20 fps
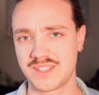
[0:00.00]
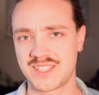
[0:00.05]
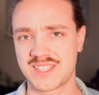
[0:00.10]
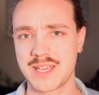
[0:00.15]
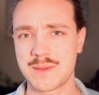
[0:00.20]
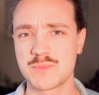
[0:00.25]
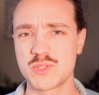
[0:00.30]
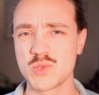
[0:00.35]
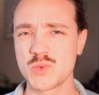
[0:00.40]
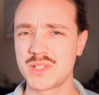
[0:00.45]

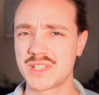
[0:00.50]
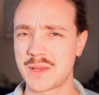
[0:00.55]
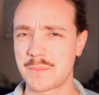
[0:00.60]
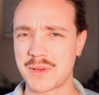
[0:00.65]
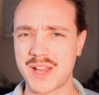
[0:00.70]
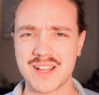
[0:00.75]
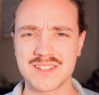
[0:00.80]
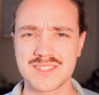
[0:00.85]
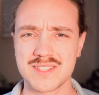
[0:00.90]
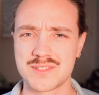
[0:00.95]
gebe zu, in der
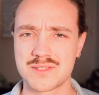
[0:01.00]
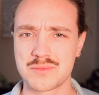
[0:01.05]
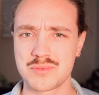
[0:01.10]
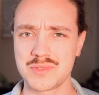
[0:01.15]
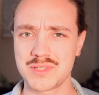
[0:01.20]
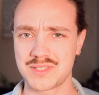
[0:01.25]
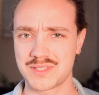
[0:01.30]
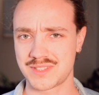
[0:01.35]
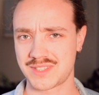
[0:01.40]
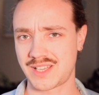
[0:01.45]
Praxis
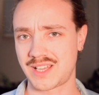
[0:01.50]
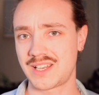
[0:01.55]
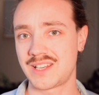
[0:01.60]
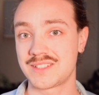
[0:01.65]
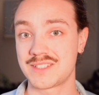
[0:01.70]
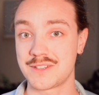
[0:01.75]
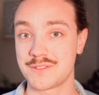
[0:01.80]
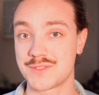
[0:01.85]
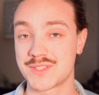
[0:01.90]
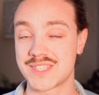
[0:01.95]
tue ich das
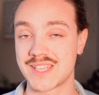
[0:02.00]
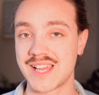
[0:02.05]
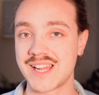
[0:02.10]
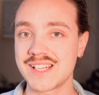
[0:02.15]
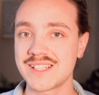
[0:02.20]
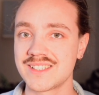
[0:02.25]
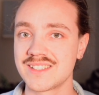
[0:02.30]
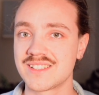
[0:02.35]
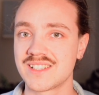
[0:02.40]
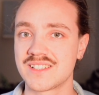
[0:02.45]
relativ
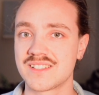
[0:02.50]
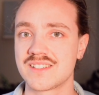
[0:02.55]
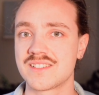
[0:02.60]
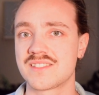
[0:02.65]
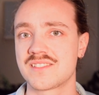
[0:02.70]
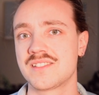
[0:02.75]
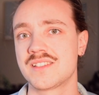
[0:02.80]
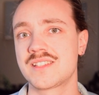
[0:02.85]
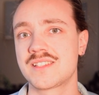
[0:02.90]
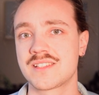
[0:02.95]
selten, denn
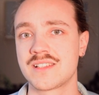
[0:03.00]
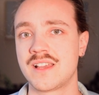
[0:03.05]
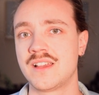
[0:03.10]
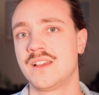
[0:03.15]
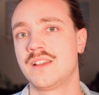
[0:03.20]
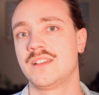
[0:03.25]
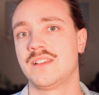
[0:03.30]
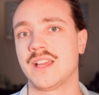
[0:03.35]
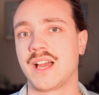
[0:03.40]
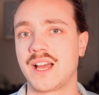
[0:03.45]
es ist
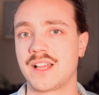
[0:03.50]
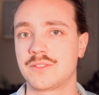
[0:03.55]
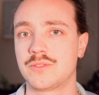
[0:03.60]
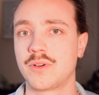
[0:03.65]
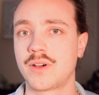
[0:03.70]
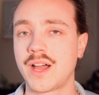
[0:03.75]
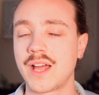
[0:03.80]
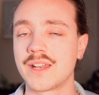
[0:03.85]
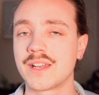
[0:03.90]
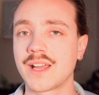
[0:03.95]
ja
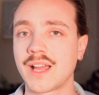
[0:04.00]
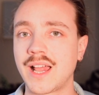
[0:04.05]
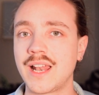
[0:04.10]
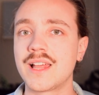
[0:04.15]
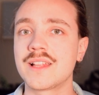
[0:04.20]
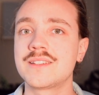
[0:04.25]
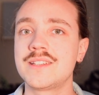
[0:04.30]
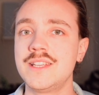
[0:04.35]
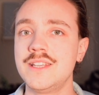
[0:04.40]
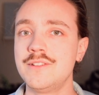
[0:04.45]
doch ein
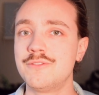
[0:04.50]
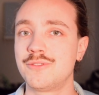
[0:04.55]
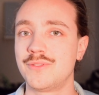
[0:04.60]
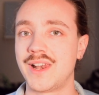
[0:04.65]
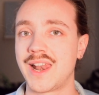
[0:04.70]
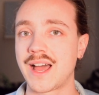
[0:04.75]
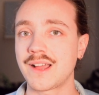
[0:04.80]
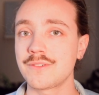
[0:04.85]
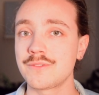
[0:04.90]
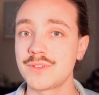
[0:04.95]
relativ
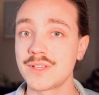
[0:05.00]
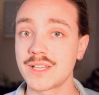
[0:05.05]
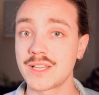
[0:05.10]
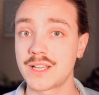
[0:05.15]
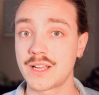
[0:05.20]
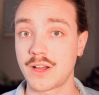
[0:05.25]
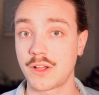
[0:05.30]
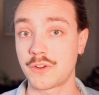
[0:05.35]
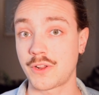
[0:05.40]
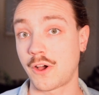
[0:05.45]

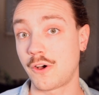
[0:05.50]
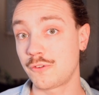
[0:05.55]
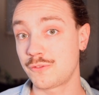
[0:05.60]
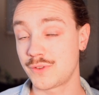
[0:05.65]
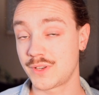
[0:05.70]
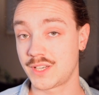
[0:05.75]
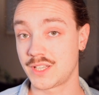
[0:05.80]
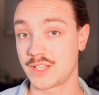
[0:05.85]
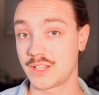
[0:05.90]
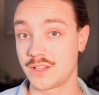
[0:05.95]
langwieriger und
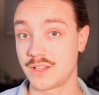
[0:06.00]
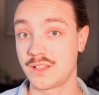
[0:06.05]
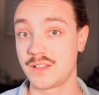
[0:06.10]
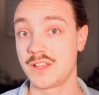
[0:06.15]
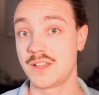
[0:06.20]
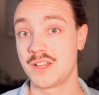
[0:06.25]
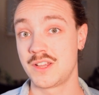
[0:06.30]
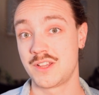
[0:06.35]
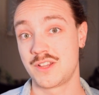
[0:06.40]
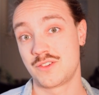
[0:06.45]
aufwendiger
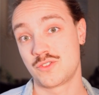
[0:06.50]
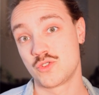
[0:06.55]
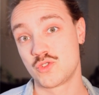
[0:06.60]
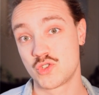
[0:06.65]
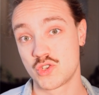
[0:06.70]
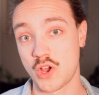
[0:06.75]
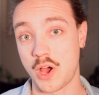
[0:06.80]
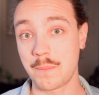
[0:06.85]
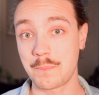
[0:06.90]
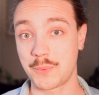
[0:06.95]

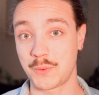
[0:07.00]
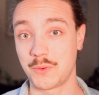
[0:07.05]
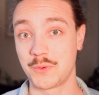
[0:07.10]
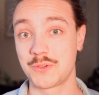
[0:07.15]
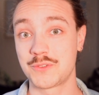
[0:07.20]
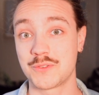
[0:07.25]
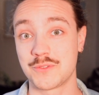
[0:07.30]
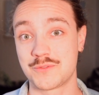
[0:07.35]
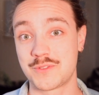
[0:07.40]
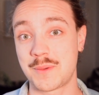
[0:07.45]
Job.
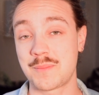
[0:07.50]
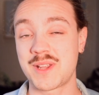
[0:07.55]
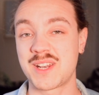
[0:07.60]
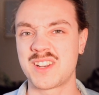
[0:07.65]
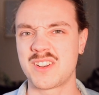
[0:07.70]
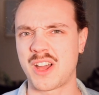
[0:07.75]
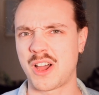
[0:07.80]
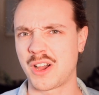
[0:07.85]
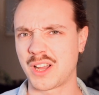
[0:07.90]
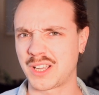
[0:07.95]
Und wenn
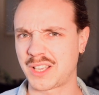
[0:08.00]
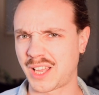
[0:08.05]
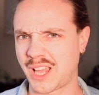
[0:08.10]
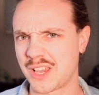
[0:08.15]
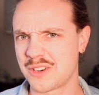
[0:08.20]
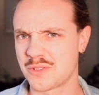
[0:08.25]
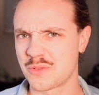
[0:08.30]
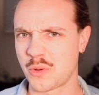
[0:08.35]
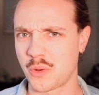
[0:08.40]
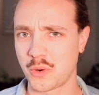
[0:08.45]
man
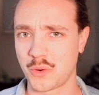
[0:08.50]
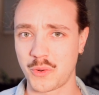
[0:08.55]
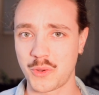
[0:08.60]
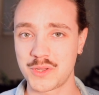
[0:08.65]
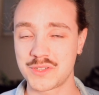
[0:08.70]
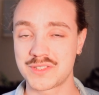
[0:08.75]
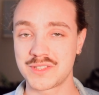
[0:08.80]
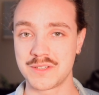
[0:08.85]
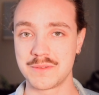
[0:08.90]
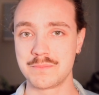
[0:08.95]
gerade noch
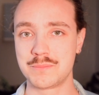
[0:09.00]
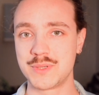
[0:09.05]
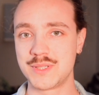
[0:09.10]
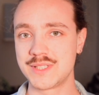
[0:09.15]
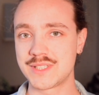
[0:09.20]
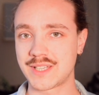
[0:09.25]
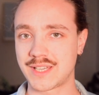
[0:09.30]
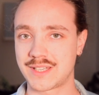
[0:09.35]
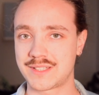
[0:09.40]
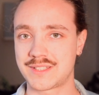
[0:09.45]
Leute im
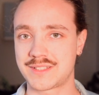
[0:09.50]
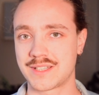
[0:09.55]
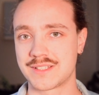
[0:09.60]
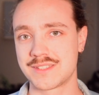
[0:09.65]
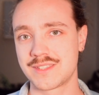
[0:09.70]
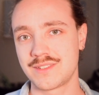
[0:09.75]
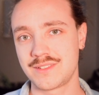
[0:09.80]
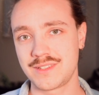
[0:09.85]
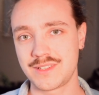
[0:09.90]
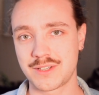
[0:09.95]
Bild hat,
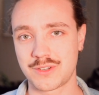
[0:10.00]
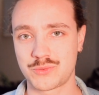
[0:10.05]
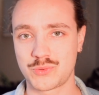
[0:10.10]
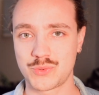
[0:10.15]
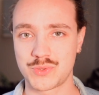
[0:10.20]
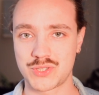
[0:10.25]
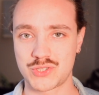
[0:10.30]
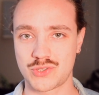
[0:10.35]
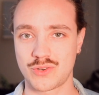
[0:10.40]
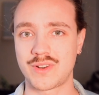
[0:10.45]
dann sind die
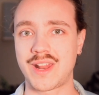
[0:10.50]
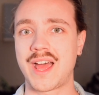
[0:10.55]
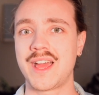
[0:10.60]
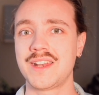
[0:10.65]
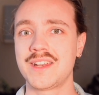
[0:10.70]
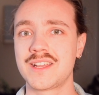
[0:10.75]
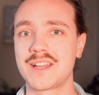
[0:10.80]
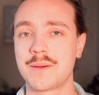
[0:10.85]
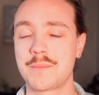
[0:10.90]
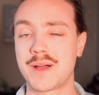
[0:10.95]
natürlich schon
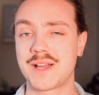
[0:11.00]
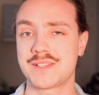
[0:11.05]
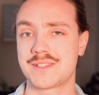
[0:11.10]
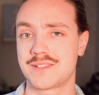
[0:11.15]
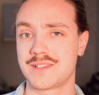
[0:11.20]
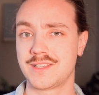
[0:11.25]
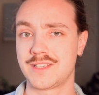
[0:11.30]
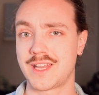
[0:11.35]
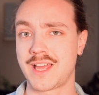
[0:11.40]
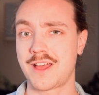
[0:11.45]

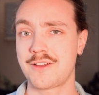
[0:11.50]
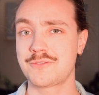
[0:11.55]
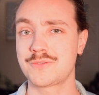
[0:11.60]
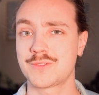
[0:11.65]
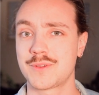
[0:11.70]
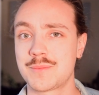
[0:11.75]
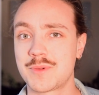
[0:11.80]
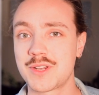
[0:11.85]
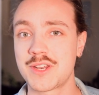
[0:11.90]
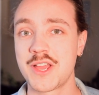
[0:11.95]
einigermaßen genervt,
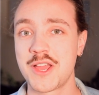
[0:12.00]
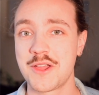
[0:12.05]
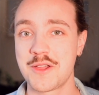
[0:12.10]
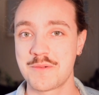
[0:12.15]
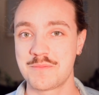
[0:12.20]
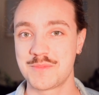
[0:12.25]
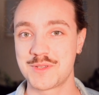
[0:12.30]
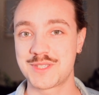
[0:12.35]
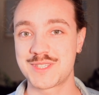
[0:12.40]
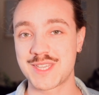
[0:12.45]
wenn man
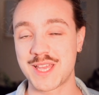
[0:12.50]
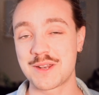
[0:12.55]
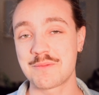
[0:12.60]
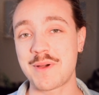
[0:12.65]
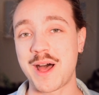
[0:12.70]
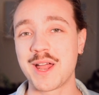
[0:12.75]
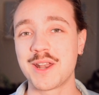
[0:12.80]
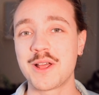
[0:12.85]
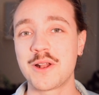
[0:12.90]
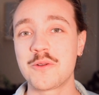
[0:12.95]
mit
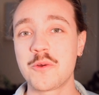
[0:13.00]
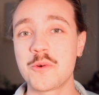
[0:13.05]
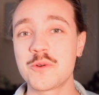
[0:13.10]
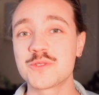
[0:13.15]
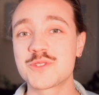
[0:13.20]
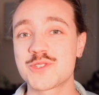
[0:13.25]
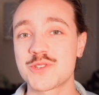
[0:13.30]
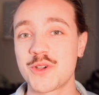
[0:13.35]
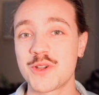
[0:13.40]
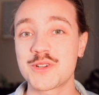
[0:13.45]
seinem
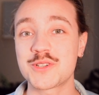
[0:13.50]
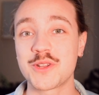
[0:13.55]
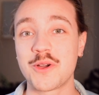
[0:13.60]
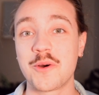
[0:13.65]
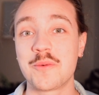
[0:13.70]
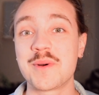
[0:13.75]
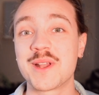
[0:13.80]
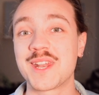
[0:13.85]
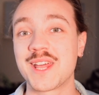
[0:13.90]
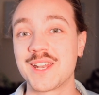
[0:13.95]
analogen Zeug da
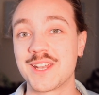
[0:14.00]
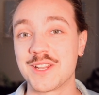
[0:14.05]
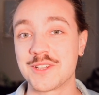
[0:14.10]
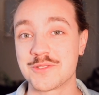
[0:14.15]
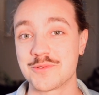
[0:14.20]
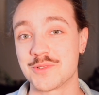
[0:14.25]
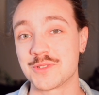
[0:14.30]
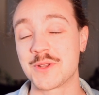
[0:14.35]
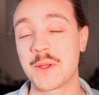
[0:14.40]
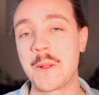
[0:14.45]
umeinander
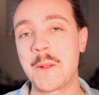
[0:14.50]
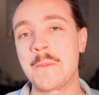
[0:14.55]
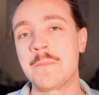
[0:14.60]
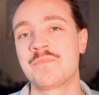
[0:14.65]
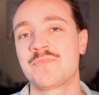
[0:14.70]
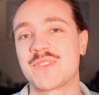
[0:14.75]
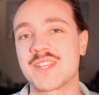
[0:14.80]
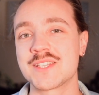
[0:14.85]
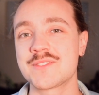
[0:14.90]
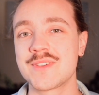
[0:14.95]
tut.
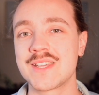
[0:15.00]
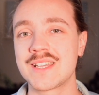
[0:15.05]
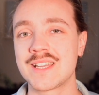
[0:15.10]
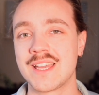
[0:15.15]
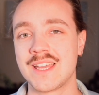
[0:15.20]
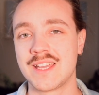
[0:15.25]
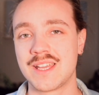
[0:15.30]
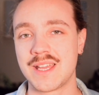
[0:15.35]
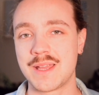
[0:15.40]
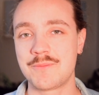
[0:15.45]

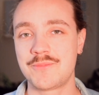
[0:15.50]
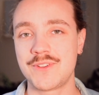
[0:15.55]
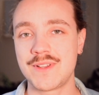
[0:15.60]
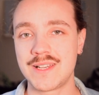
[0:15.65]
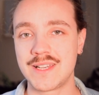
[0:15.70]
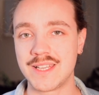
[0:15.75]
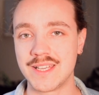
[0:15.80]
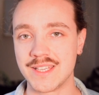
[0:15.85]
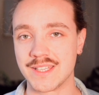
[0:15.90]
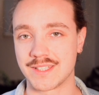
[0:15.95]
Deswegen
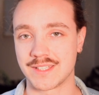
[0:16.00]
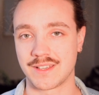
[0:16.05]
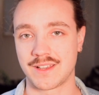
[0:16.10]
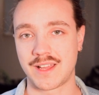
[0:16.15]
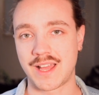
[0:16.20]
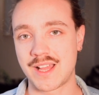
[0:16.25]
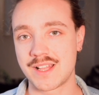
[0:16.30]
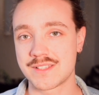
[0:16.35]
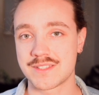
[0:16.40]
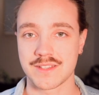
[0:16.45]
empfehle ich
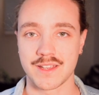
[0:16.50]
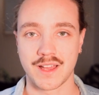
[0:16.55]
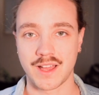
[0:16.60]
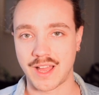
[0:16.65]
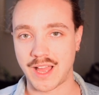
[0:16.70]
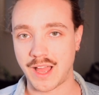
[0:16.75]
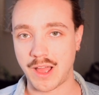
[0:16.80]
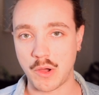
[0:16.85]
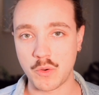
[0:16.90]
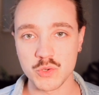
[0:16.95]
als
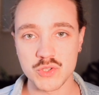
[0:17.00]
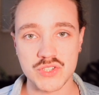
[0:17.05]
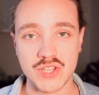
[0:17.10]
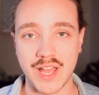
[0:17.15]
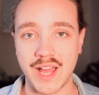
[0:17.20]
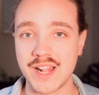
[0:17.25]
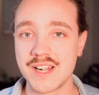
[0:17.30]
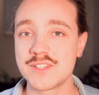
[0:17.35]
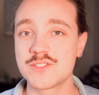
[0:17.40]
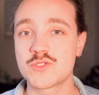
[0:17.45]

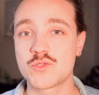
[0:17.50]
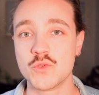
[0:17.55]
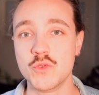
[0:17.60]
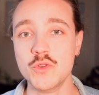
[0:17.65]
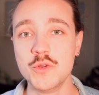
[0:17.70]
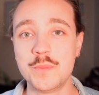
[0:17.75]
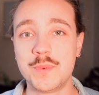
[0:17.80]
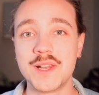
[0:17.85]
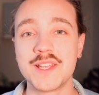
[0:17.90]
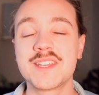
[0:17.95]

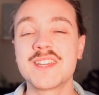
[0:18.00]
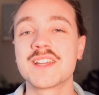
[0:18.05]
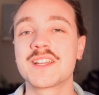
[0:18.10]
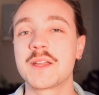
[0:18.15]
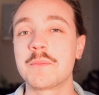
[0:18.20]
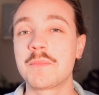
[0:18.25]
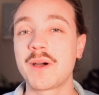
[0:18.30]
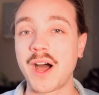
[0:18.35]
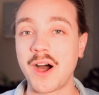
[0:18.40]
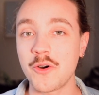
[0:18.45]
haushaltsübliche
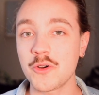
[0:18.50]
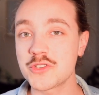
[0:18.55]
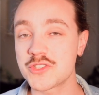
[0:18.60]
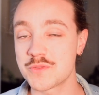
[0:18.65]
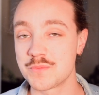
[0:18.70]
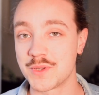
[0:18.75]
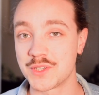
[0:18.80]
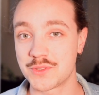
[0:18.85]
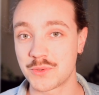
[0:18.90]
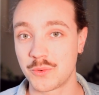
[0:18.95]

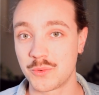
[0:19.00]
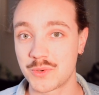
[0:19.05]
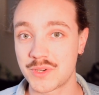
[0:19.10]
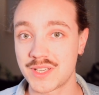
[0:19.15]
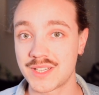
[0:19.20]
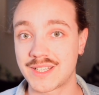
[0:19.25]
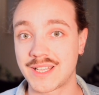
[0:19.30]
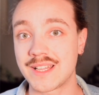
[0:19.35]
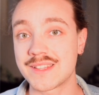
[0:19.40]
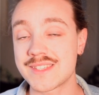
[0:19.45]

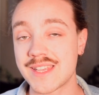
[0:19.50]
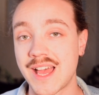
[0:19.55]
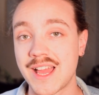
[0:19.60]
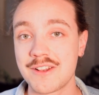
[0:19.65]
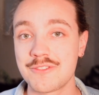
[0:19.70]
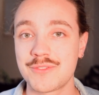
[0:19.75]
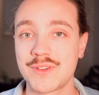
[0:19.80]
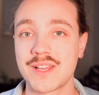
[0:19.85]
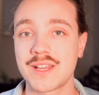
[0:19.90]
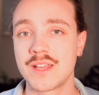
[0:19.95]
Gebrauchsmethode ganz
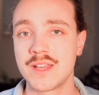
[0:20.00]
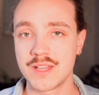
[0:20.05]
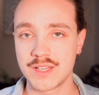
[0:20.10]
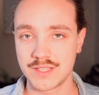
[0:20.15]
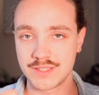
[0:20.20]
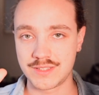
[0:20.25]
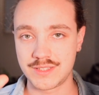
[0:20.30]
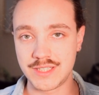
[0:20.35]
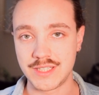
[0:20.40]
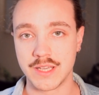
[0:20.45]
einfach
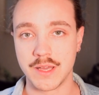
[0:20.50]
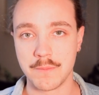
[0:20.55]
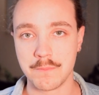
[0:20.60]
die